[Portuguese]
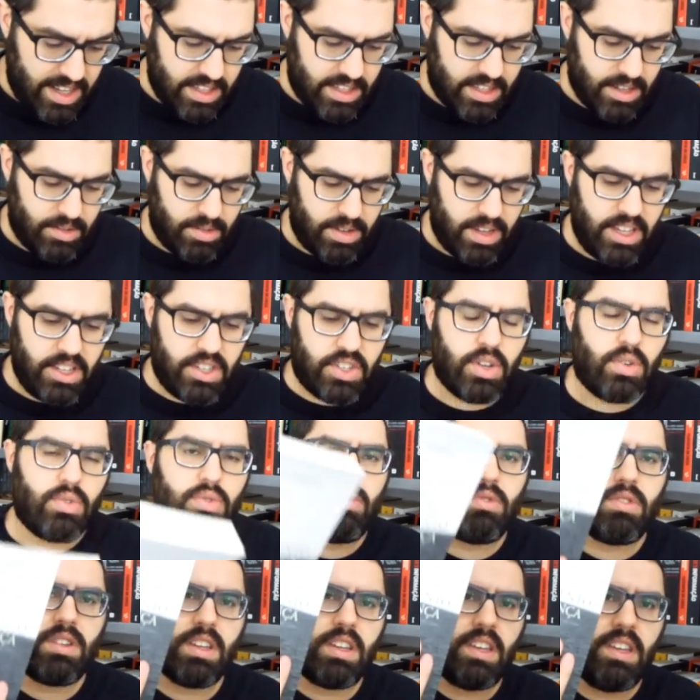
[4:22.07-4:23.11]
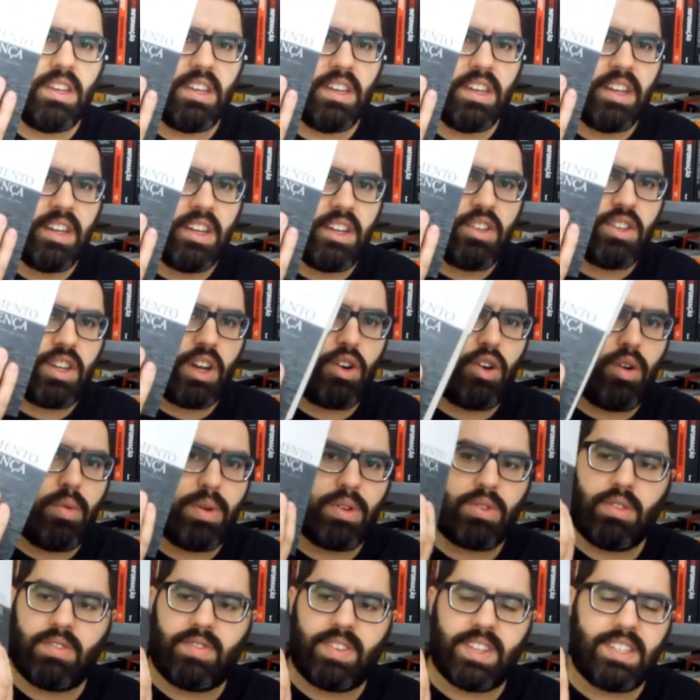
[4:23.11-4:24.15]
então este autor aqui já
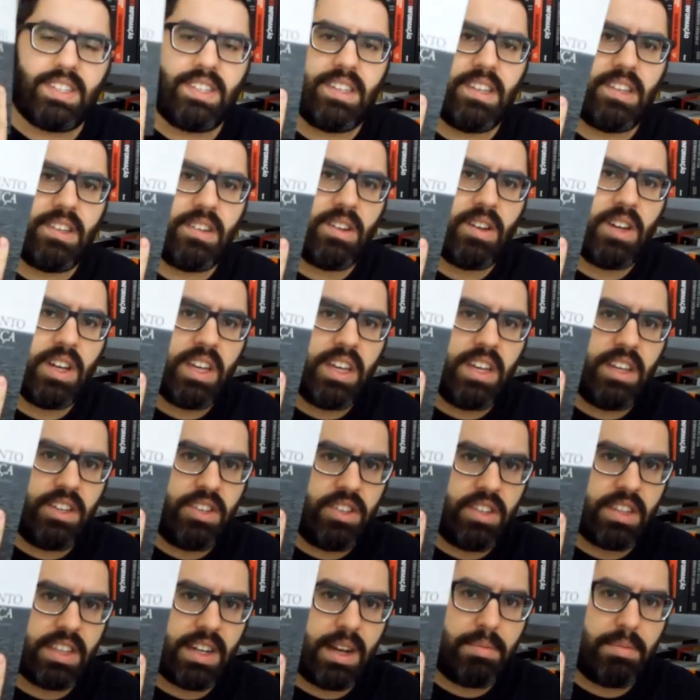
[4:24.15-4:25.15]
começou a fazer este